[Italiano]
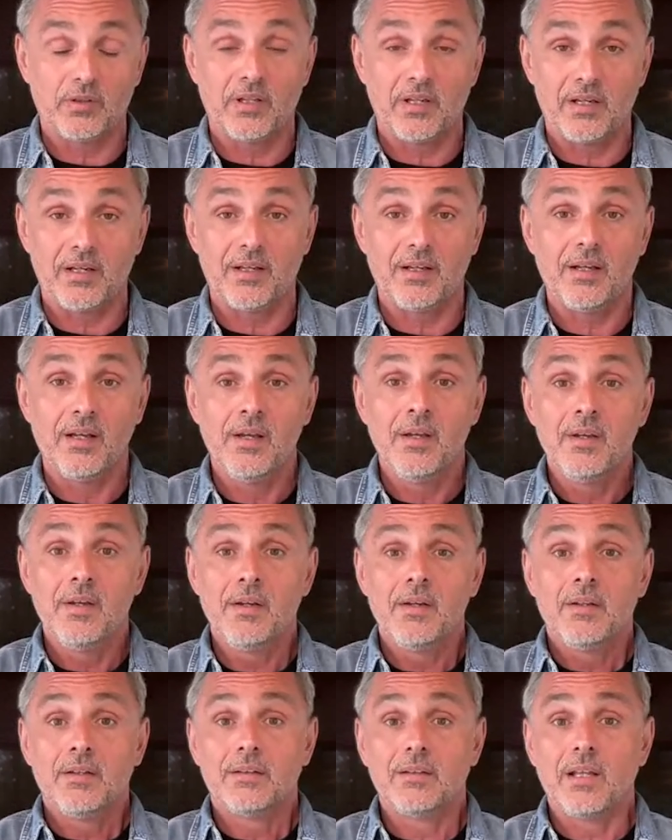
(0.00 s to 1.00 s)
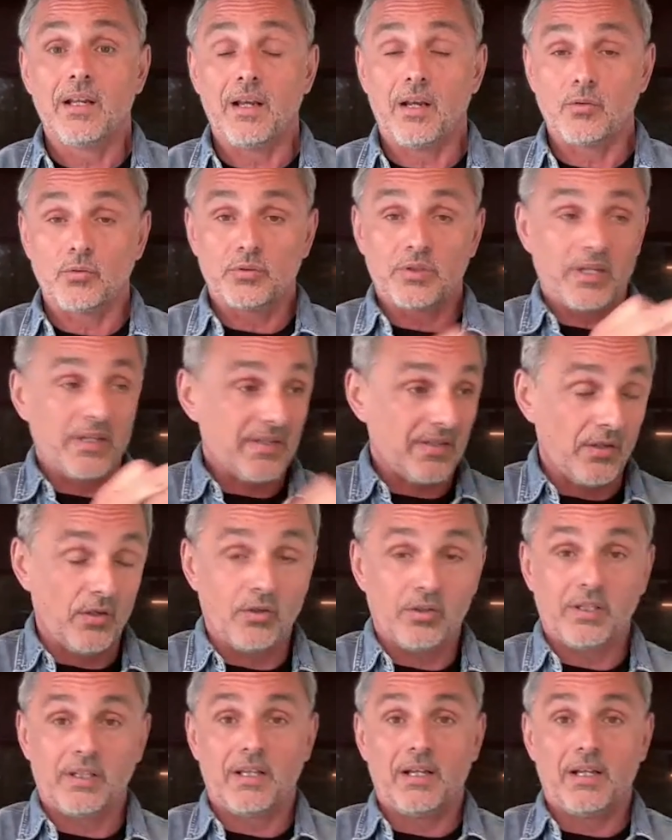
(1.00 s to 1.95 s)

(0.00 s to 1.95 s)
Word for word: Del, della nutrizione,